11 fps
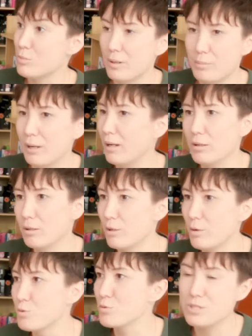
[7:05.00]
sais pas, pas
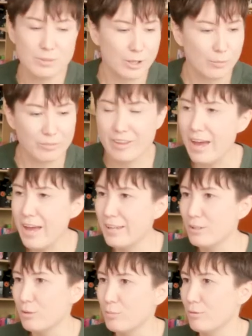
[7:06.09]
comme souci mais comme
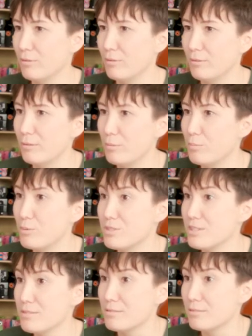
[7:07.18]
taille, comme
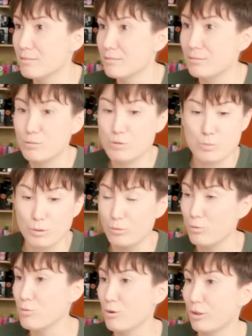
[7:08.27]
petite je sais pas
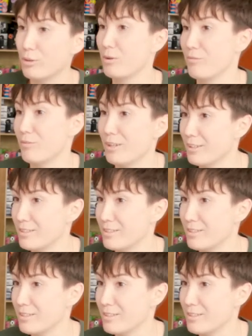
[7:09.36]
une couleur qu'il préfère,